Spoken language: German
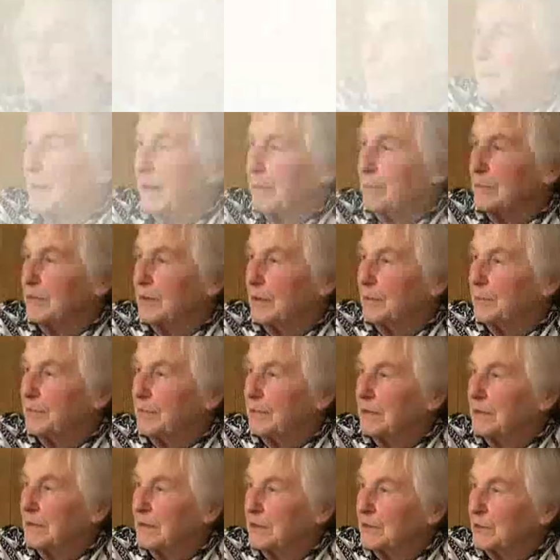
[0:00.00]
Beim
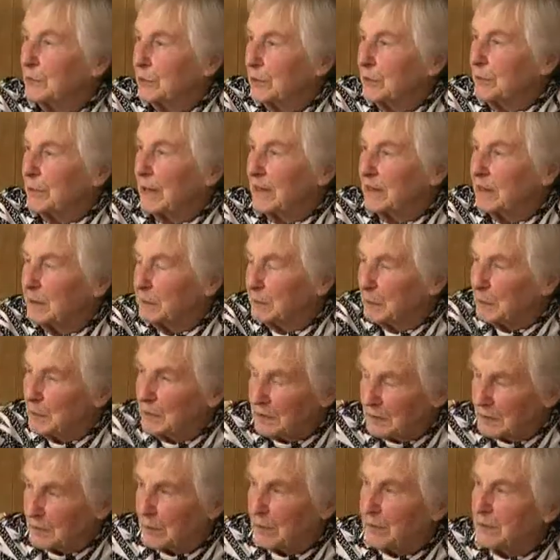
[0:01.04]
Sohn meines
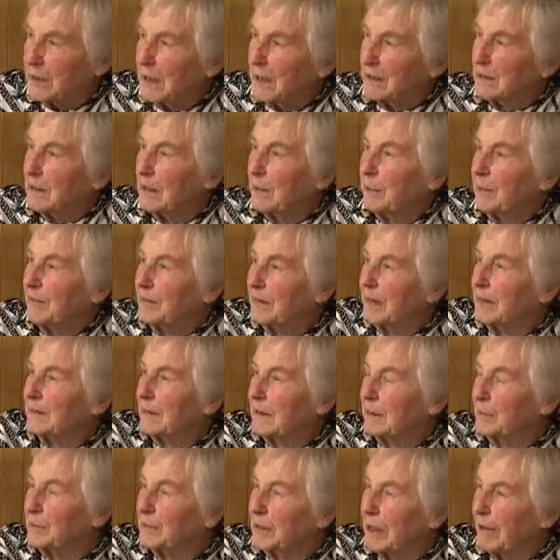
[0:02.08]
Bruders Konrad, äh, dass
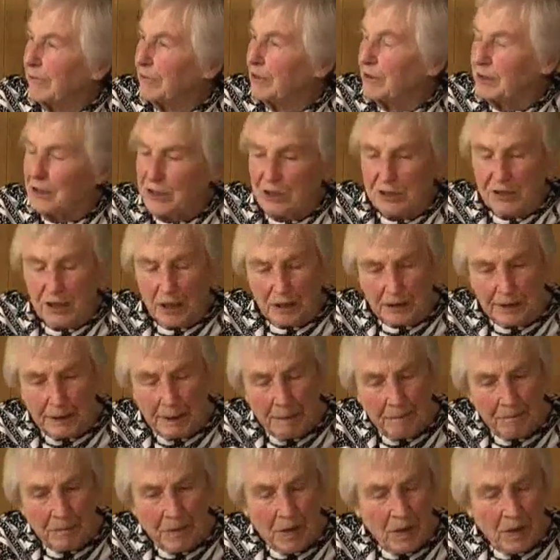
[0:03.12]
er am Kaffeetisch sagte,